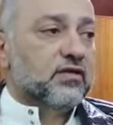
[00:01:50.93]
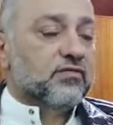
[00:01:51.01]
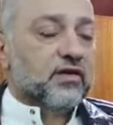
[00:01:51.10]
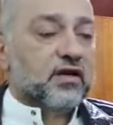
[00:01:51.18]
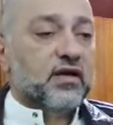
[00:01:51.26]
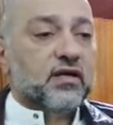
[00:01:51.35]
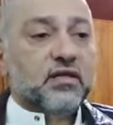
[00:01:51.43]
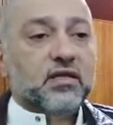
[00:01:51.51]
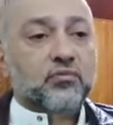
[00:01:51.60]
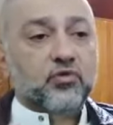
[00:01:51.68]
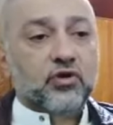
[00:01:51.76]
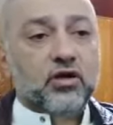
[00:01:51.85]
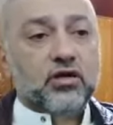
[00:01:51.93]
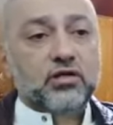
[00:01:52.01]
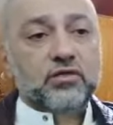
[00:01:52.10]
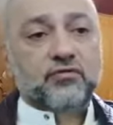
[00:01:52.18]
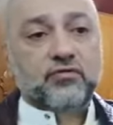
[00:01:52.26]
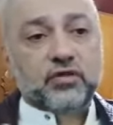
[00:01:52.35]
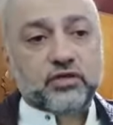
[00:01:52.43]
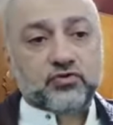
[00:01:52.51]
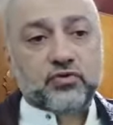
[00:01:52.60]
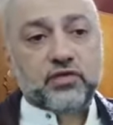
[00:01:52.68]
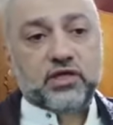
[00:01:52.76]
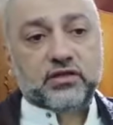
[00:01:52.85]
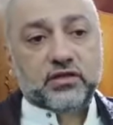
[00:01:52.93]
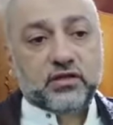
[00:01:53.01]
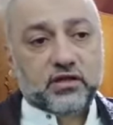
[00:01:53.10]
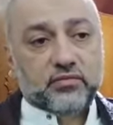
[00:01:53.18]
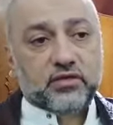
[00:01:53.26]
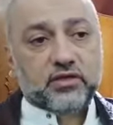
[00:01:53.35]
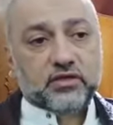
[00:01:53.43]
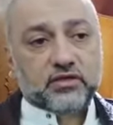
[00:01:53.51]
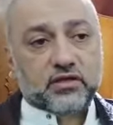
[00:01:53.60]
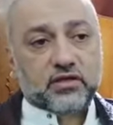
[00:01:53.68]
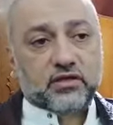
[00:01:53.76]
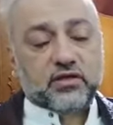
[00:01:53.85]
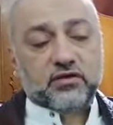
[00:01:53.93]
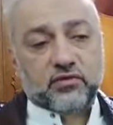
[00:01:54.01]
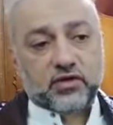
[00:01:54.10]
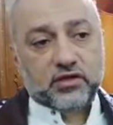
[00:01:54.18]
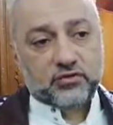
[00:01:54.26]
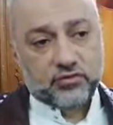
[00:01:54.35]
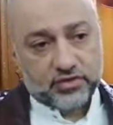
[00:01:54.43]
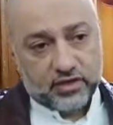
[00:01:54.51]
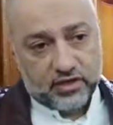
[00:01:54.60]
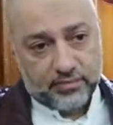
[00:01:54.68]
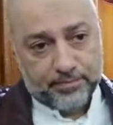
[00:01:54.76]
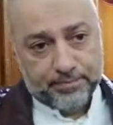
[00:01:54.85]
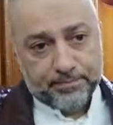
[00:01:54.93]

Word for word: فهذا مخالف لسنة النبي صلى الله عليه وسلم